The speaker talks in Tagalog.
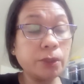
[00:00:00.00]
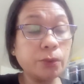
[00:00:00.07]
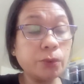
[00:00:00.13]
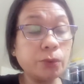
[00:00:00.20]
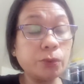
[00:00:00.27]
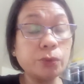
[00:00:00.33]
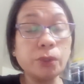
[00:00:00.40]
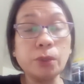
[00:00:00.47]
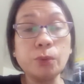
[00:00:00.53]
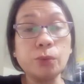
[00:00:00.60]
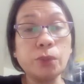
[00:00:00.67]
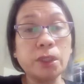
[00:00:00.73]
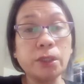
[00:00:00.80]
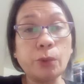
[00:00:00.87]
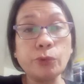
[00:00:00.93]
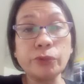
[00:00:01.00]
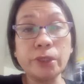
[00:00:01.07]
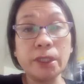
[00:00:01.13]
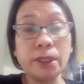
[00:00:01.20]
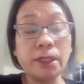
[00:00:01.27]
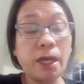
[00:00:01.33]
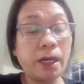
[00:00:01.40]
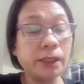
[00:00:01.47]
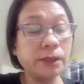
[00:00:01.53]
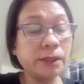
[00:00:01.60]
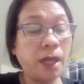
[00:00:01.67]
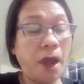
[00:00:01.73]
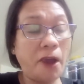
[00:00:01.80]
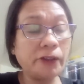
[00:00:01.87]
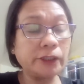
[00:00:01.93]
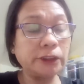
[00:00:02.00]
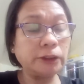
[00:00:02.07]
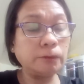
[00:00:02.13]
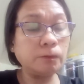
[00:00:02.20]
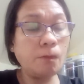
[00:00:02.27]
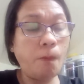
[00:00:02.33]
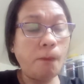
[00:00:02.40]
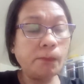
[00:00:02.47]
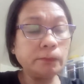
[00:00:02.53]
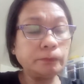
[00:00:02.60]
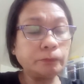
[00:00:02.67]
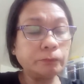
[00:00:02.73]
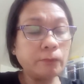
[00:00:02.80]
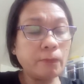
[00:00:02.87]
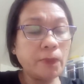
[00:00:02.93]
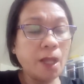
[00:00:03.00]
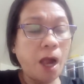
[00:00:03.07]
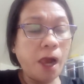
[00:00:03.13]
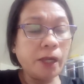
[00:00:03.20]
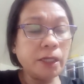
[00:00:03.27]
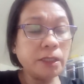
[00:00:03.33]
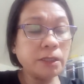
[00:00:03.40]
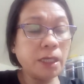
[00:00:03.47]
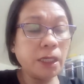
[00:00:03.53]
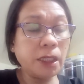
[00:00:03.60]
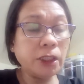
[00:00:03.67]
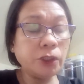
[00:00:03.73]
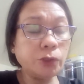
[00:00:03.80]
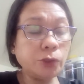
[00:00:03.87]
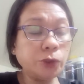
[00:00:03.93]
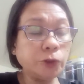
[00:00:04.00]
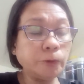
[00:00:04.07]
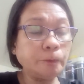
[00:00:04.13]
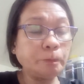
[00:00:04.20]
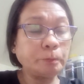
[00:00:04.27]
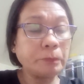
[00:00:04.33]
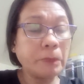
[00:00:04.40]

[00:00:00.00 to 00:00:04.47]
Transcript: ko o nagulat ako sa nangyari sa akin isa lang yung